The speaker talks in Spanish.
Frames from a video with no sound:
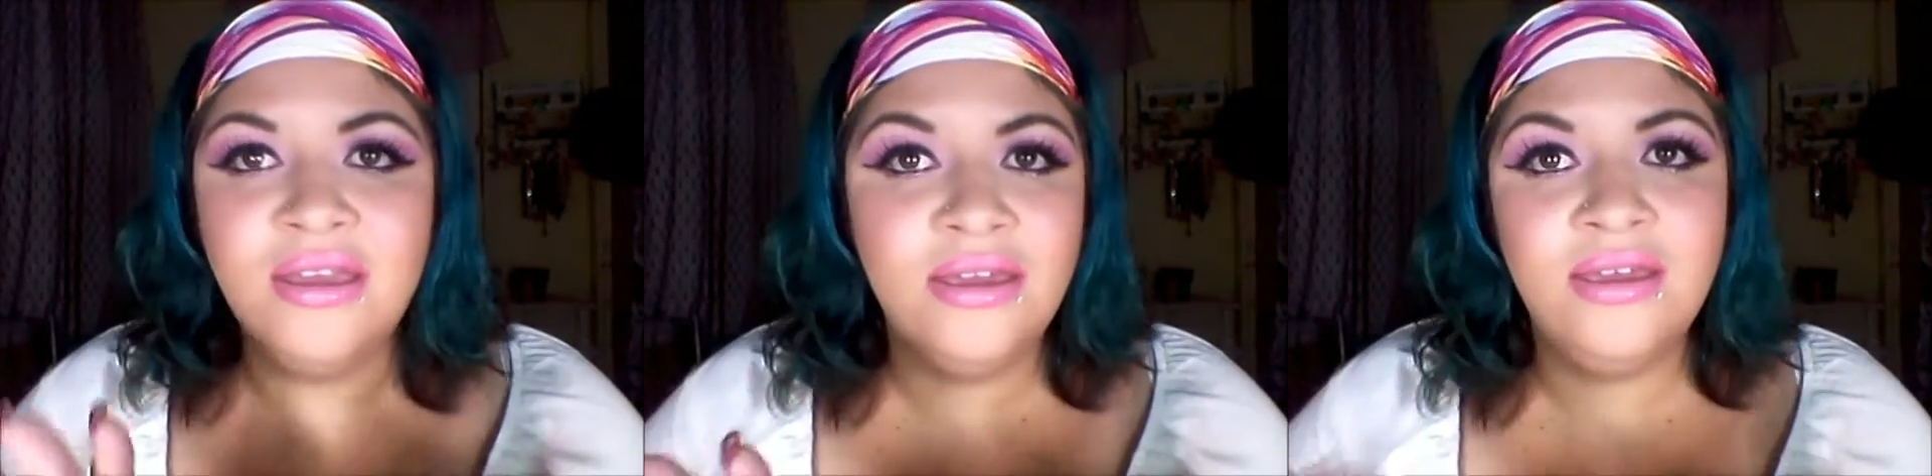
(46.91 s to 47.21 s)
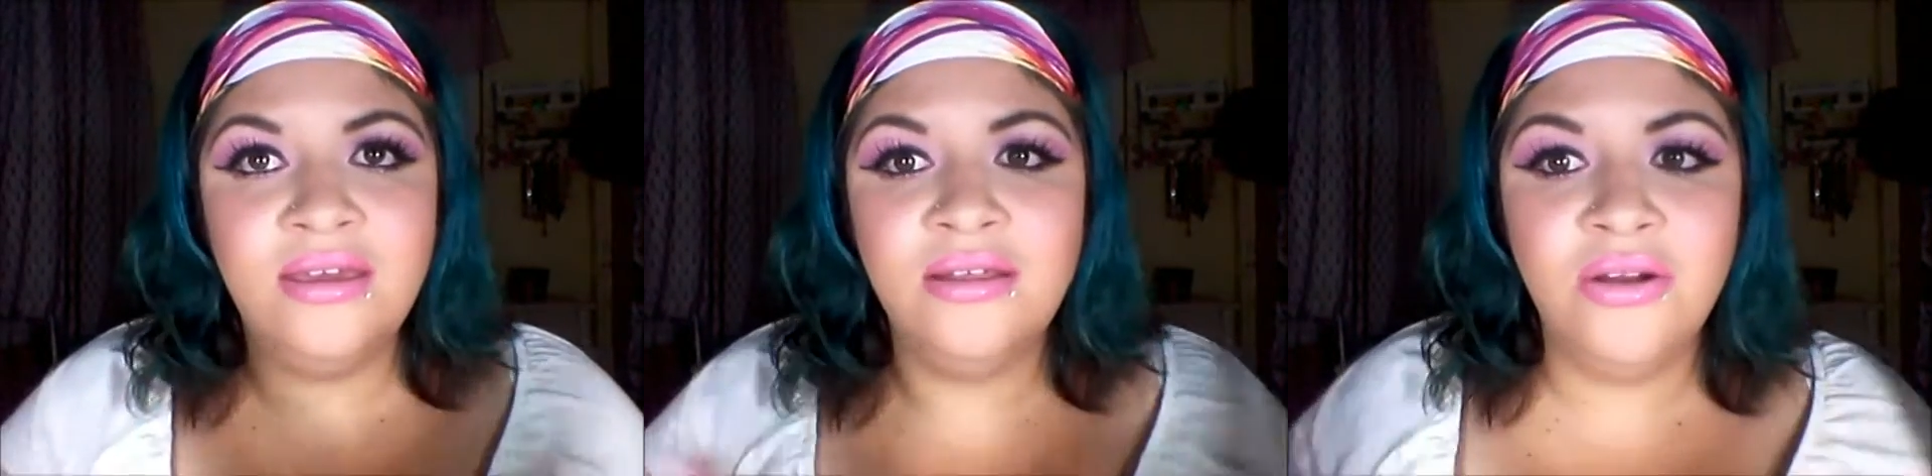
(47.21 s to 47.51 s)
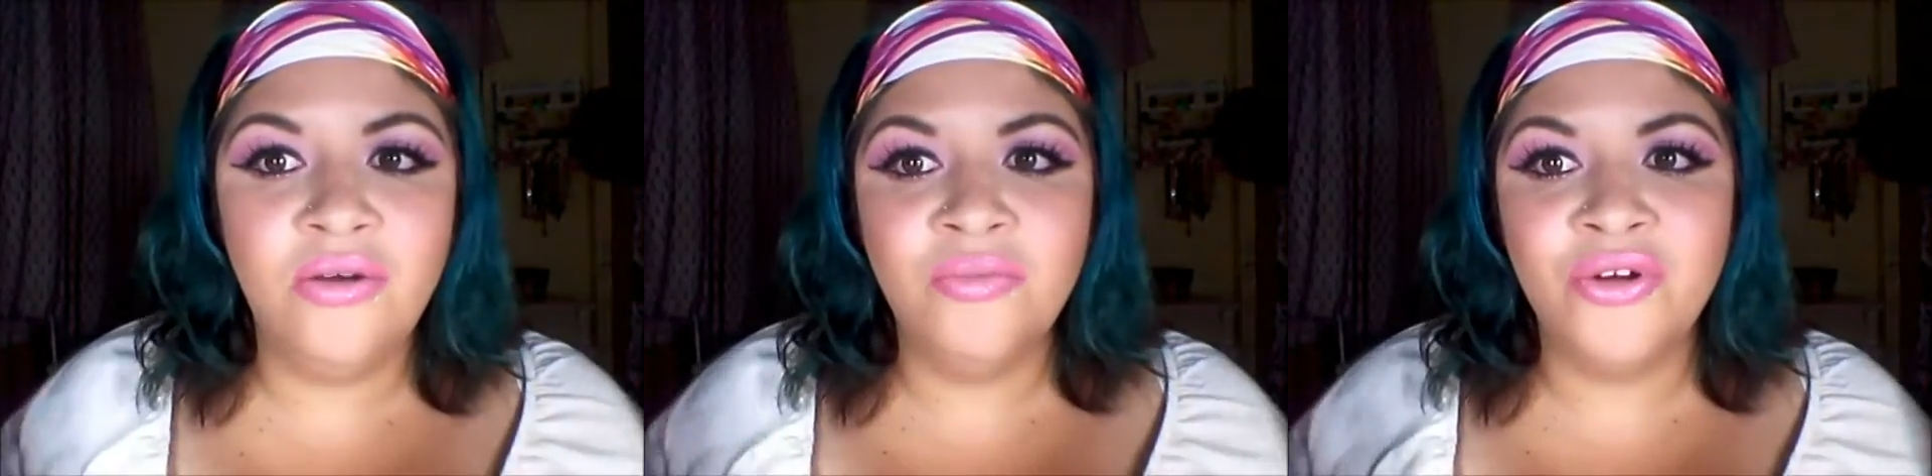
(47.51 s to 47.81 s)
y
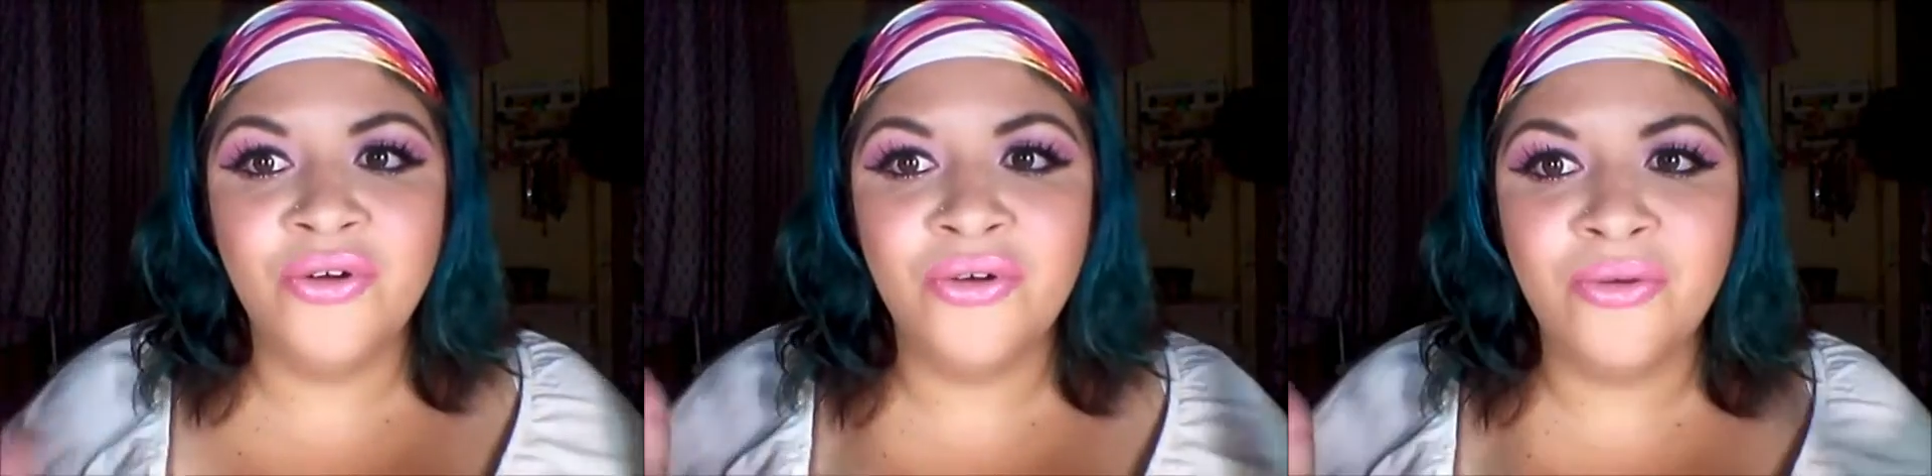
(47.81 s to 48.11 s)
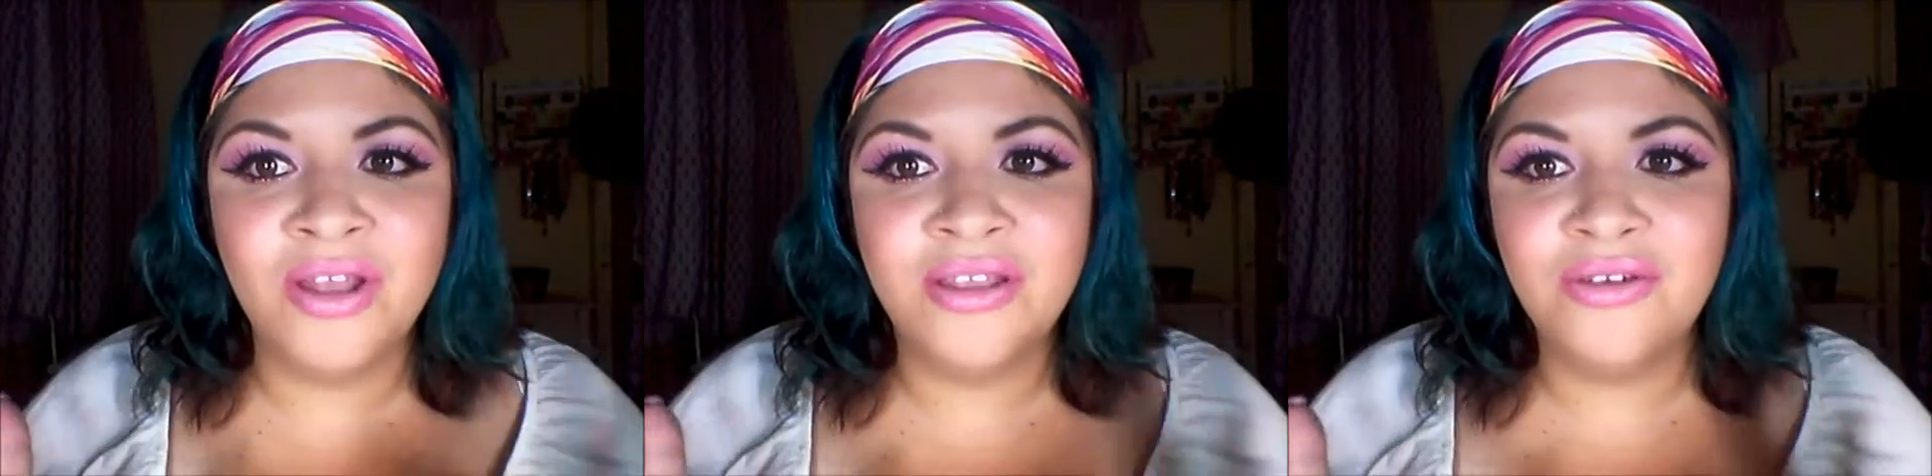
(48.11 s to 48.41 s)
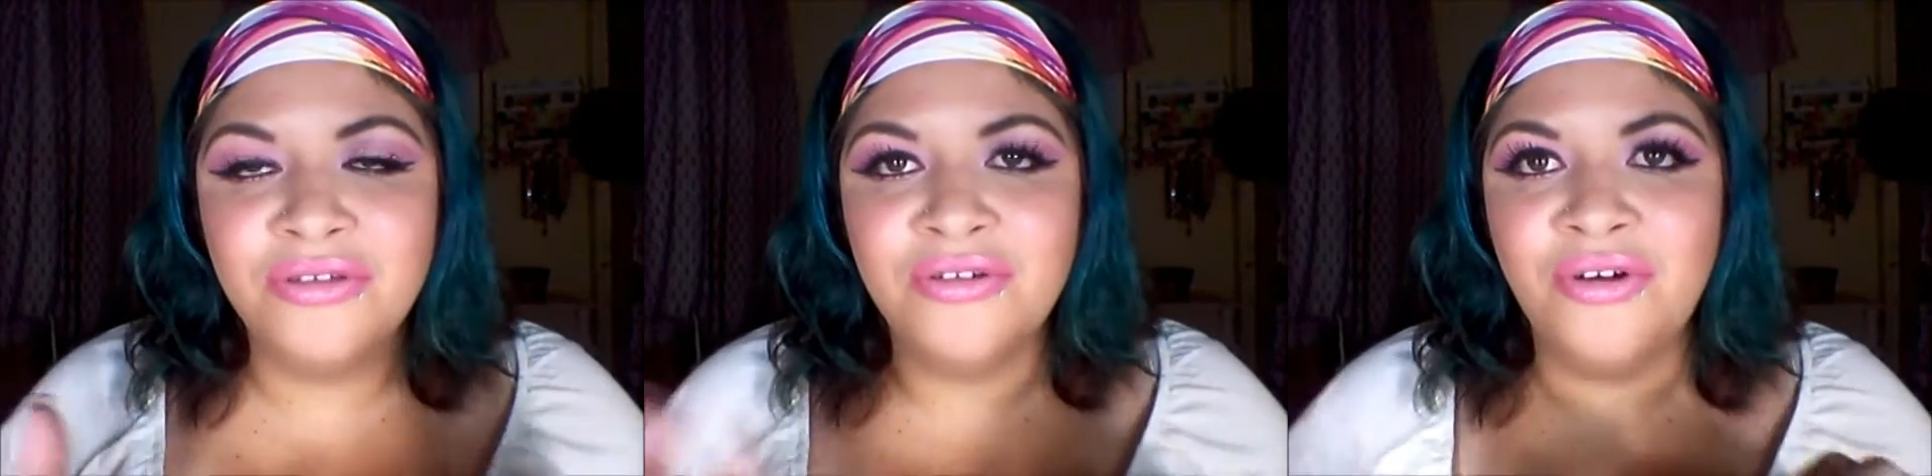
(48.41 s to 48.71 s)
los
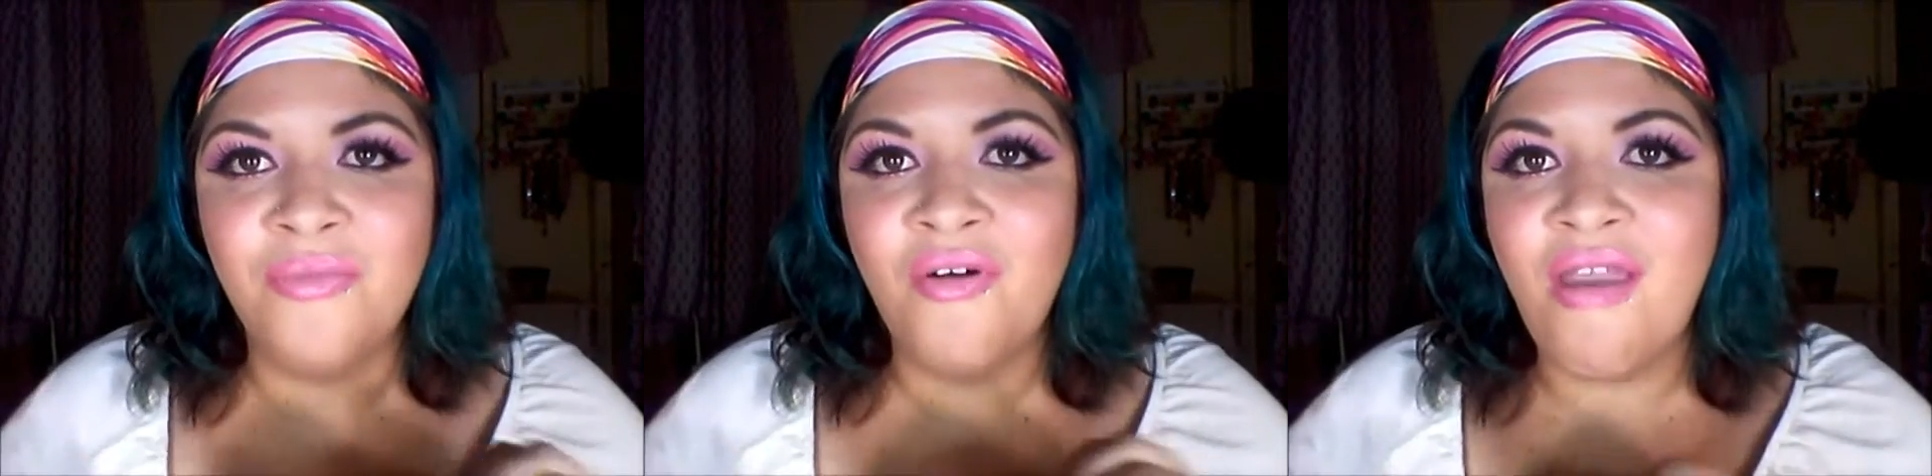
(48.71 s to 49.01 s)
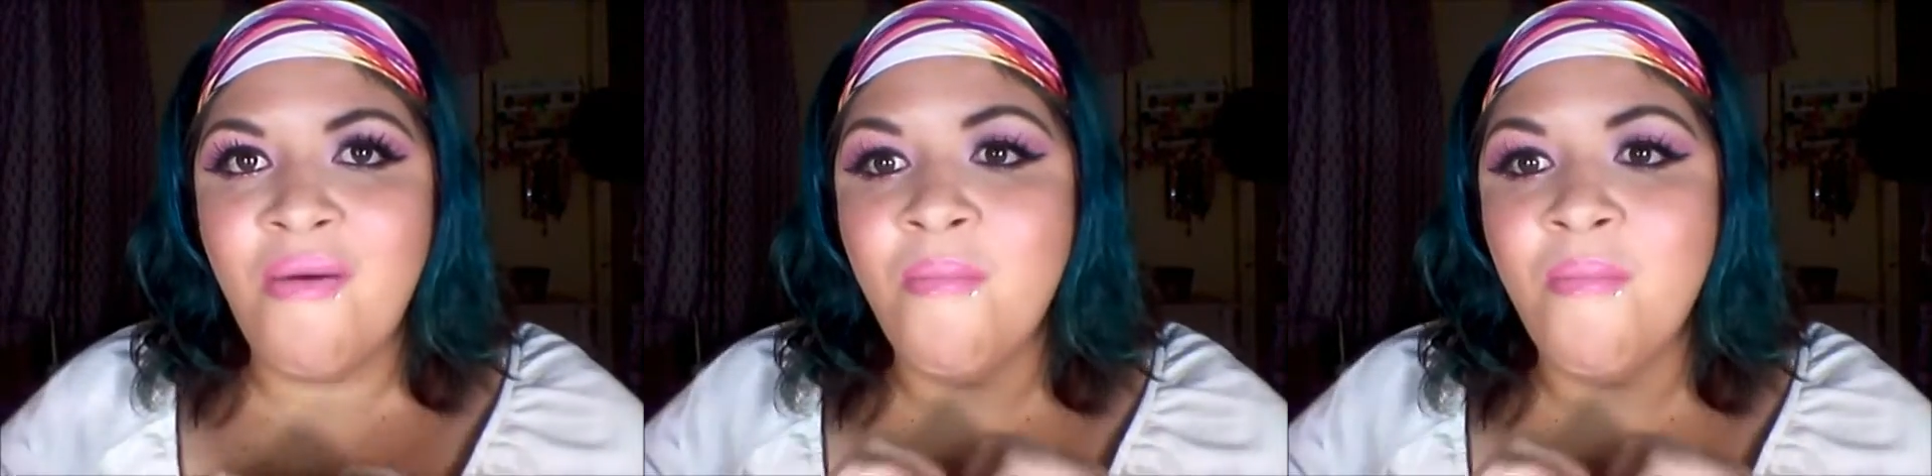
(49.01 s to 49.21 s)
monocromáticos son como que